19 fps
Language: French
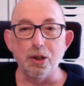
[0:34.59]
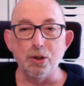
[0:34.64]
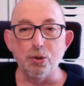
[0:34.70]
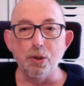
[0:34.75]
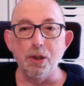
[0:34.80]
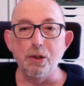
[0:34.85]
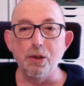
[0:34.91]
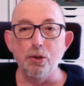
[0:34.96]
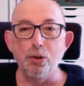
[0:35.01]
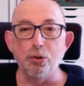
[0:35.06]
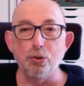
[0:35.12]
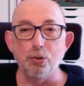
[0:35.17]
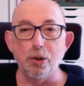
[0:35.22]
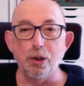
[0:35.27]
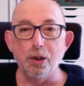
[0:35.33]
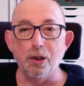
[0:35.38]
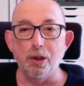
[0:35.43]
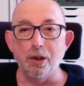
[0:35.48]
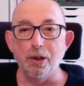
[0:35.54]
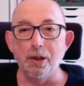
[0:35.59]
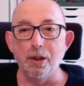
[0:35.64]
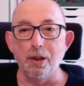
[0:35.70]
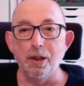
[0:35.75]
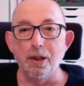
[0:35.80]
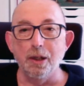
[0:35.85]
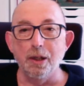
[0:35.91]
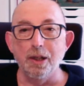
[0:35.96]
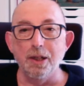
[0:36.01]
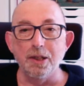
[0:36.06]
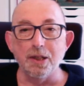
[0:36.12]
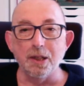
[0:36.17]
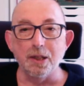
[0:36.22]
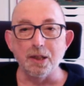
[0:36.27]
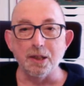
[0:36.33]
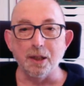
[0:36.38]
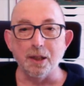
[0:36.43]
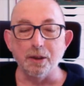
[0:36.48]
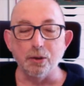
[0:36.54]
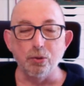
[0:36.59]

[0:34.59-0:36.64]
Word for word: les huiles de couleur et les extraits